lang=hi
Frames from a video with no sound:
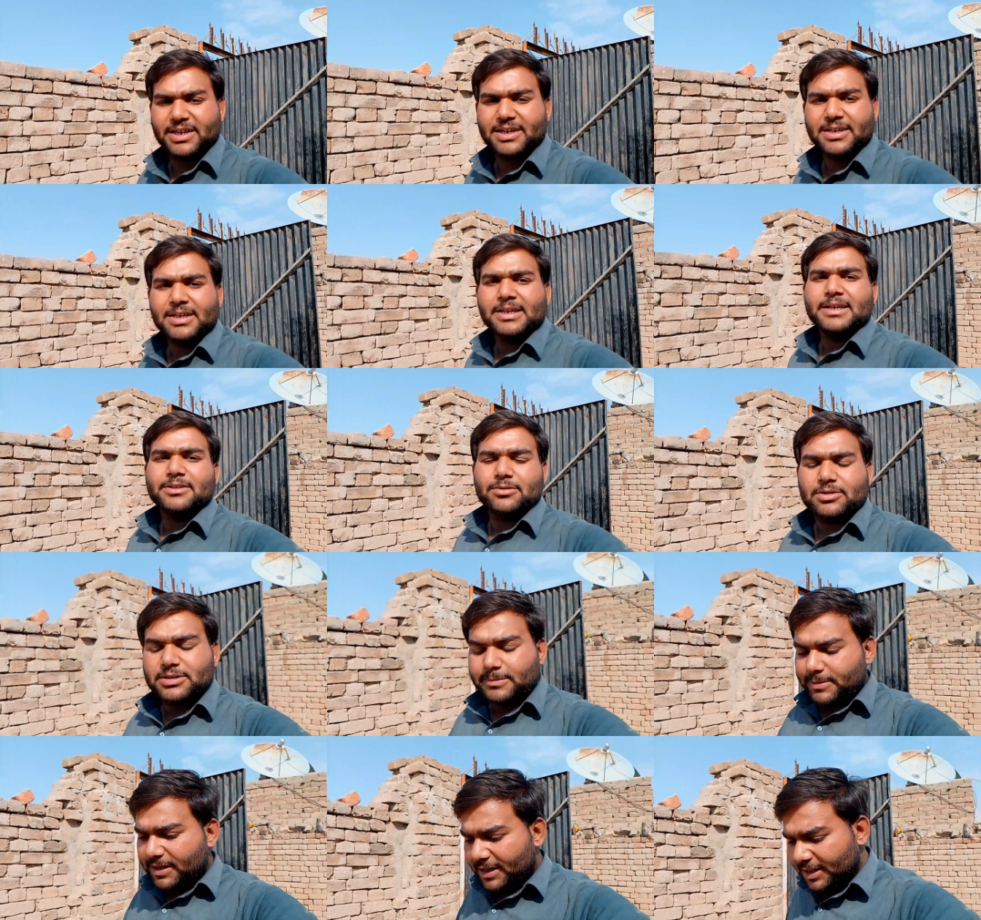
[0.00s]
जो है ना
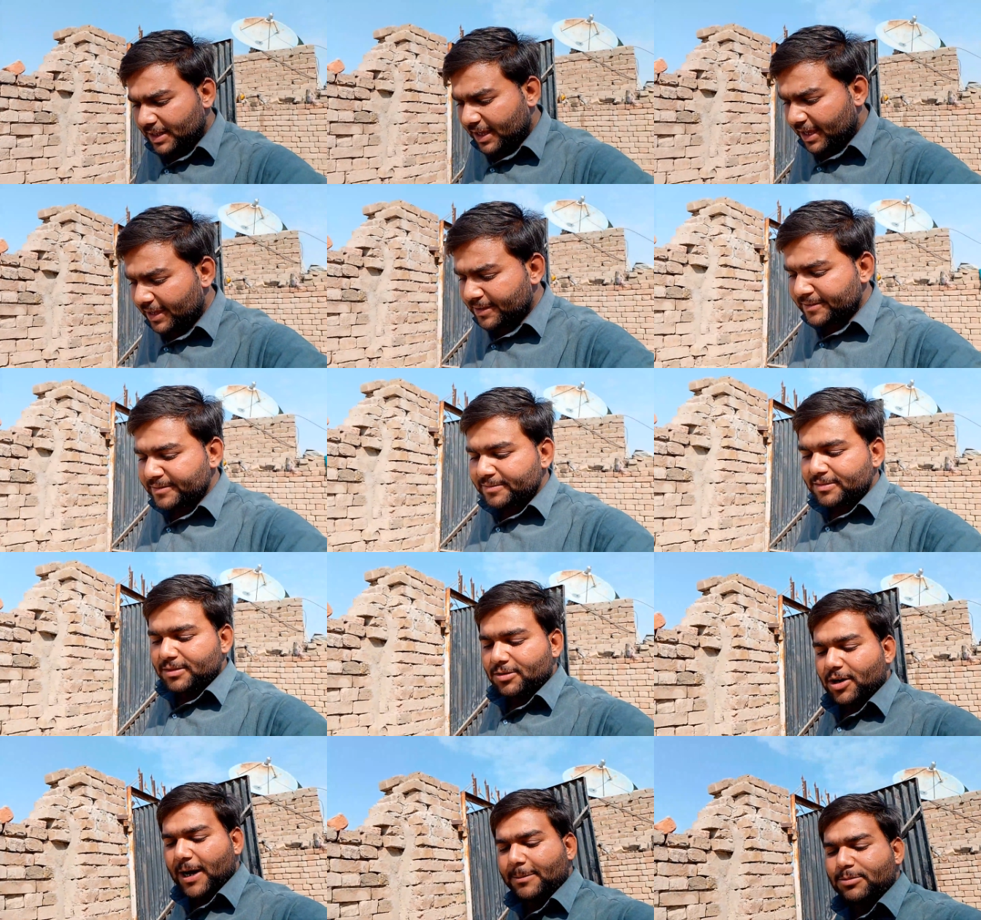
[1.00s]
थोड़ा सा बढ़ा दिया है
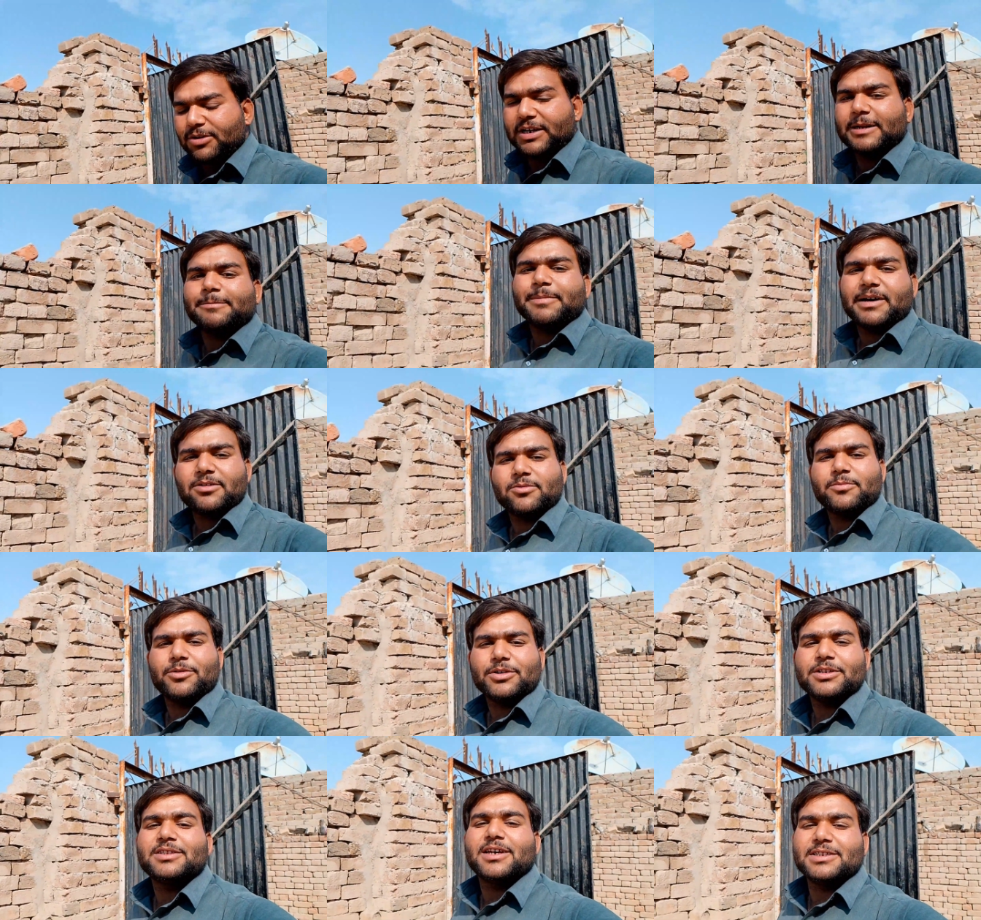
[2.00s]
तो आप जो है ना
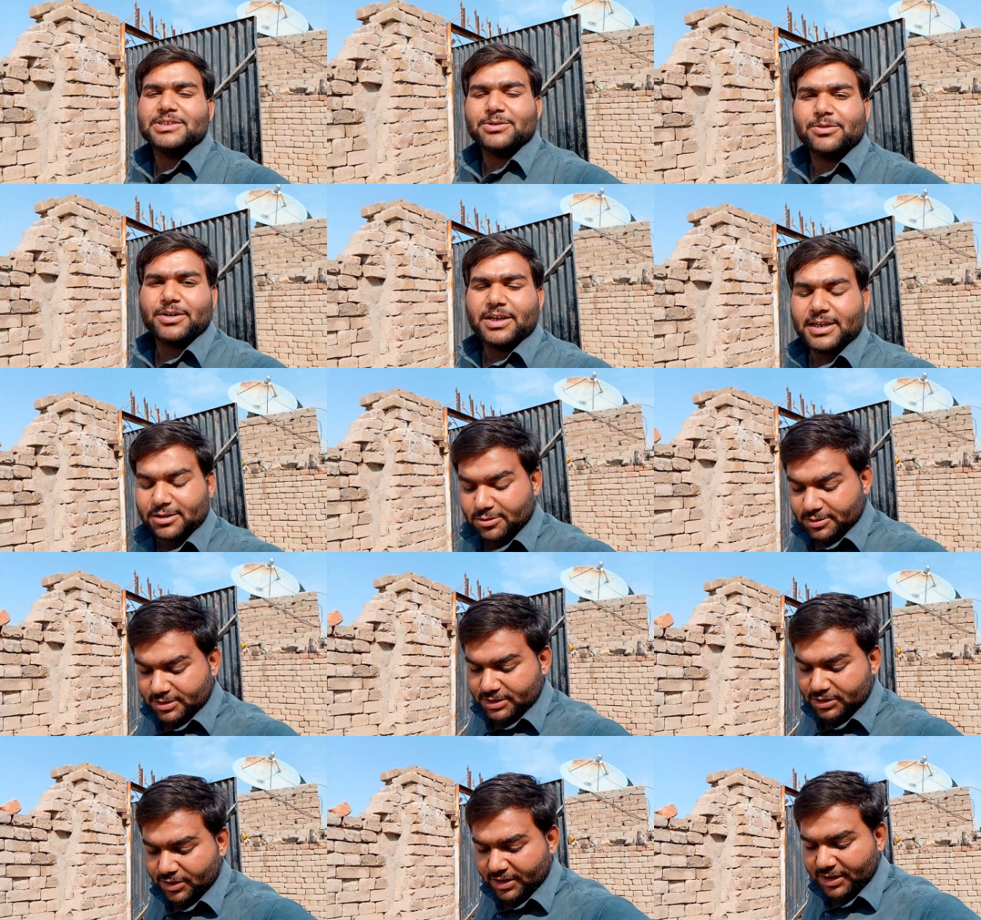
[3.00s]
पारो मोटी ताज़ी होगी है
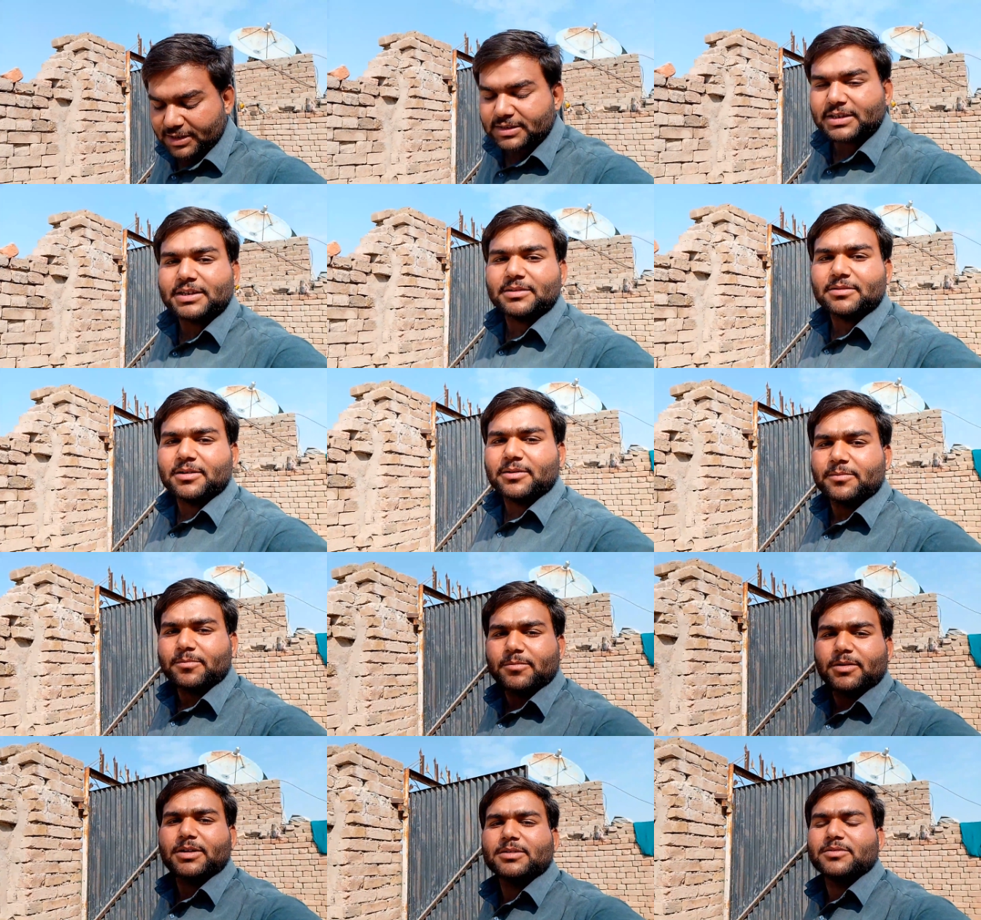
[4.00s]
थोड़ी सी जो है ना इसकी
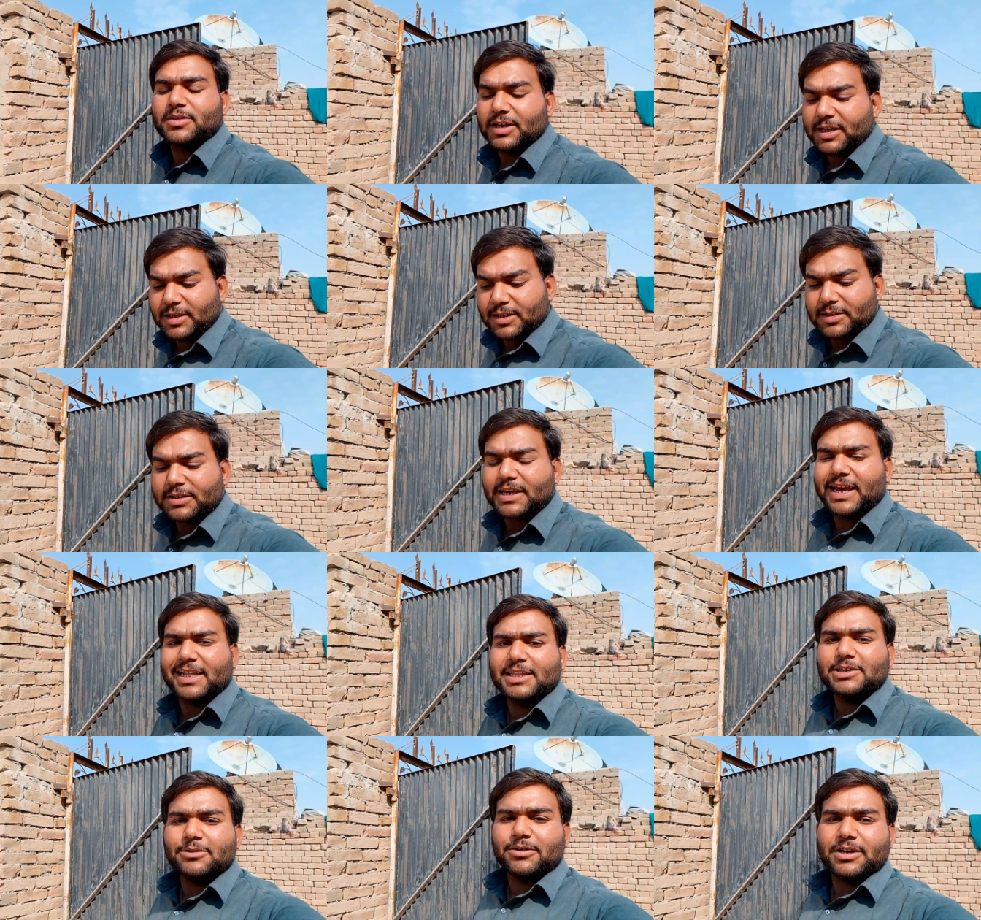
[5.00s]
सेहत
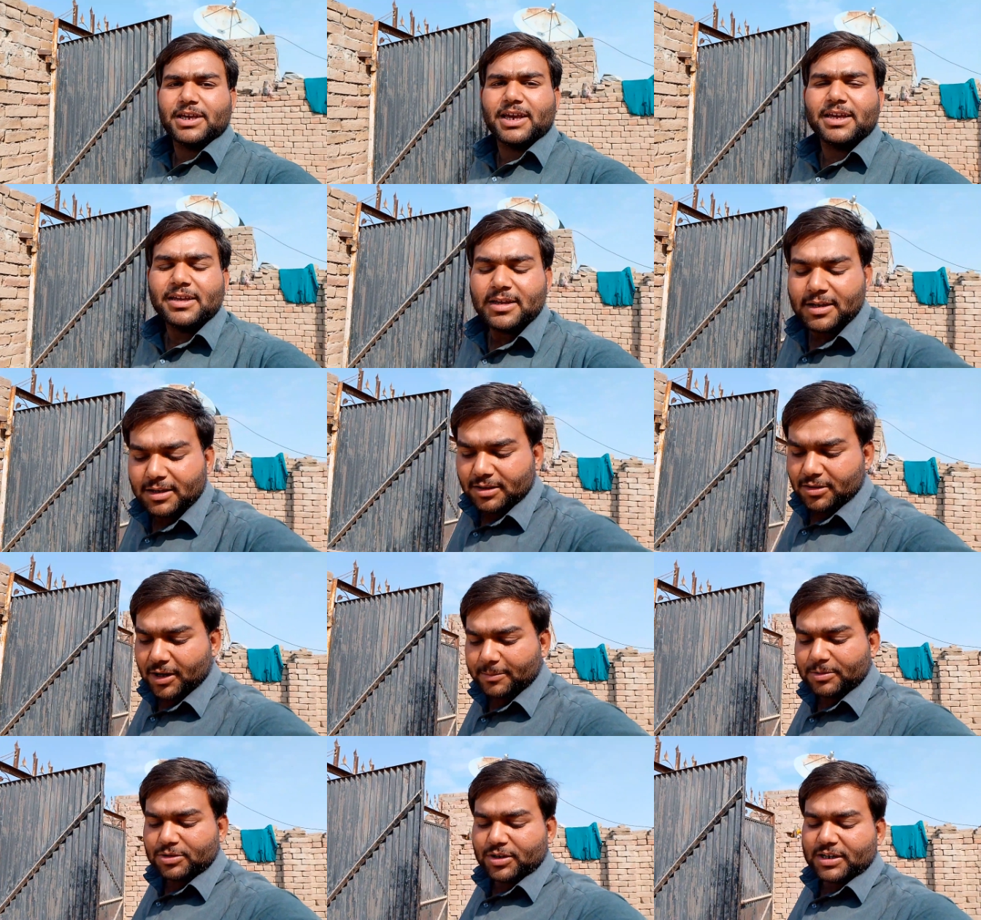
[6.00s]
इसकी हेल्दी होगी है
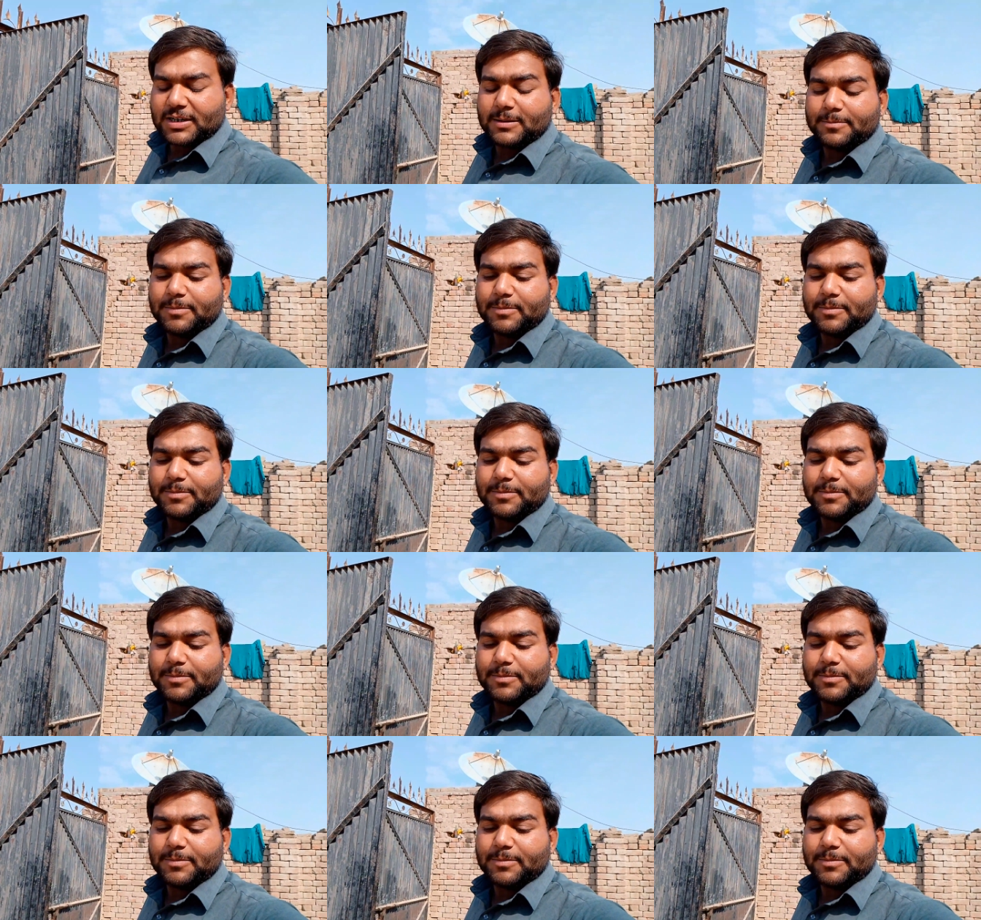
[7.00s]
तो अभी जो